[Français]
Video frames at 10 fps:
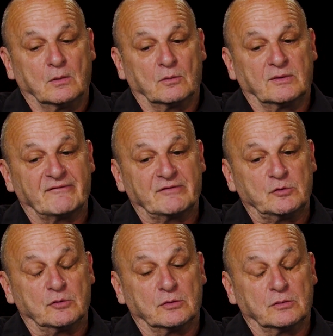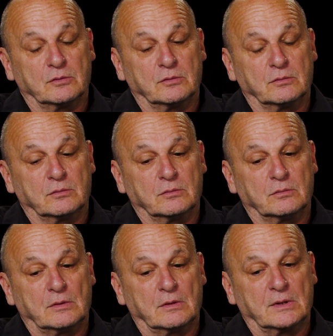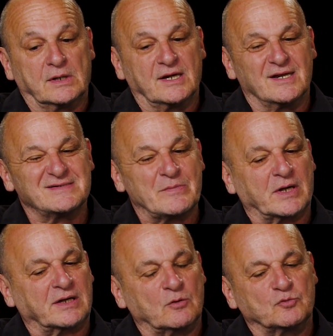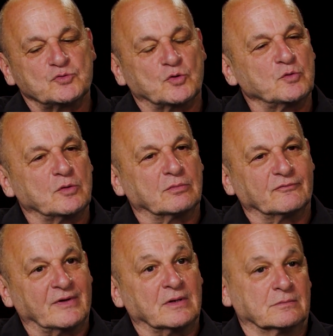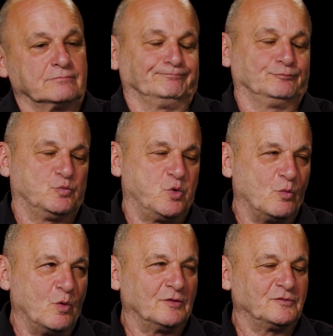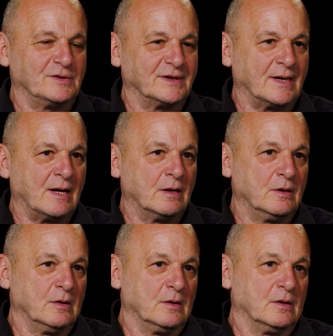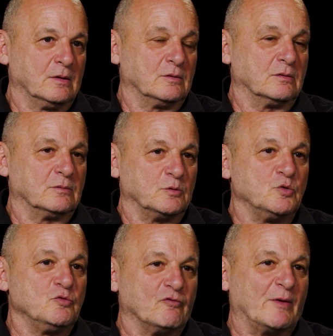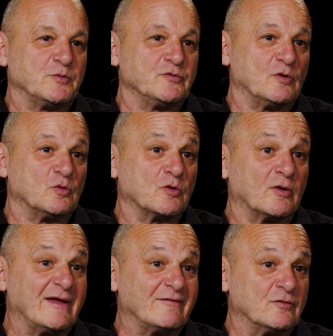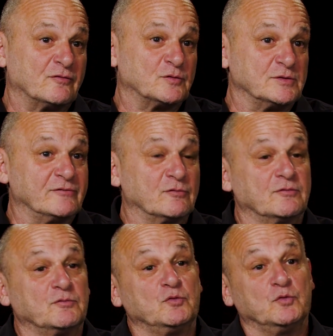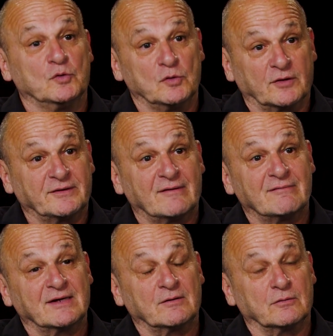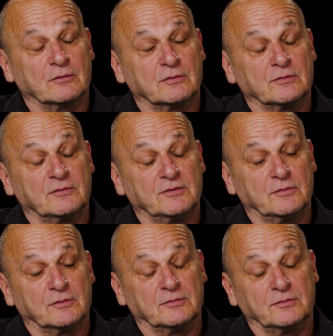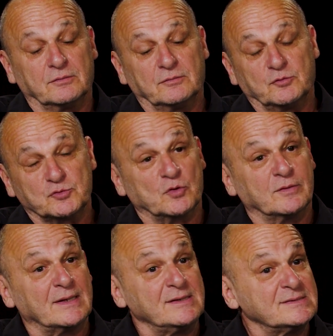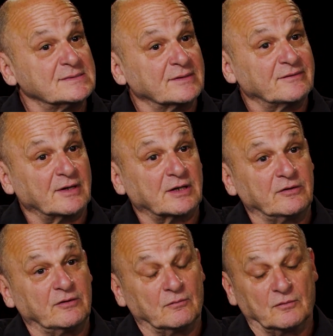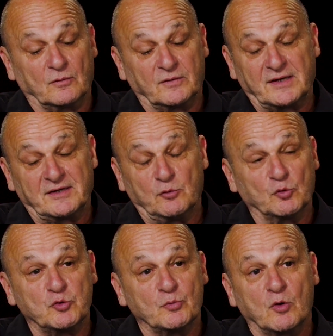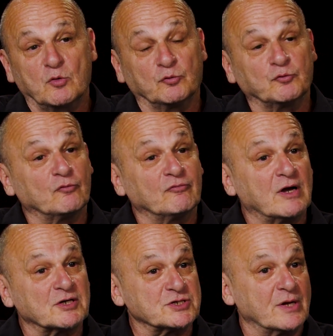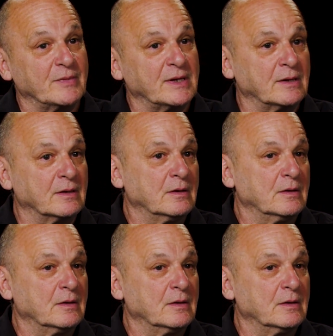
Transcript: on avait une. Euh, les, Américains ont toujours eu, hein, enfin, pour moi en tous les cas, une voire plusieurs longueurs d'avance au niveau de leur travail euh, de, journaliste. Hein. C'est-à-dire qu'on a des documents qu'on ne trouvera jamais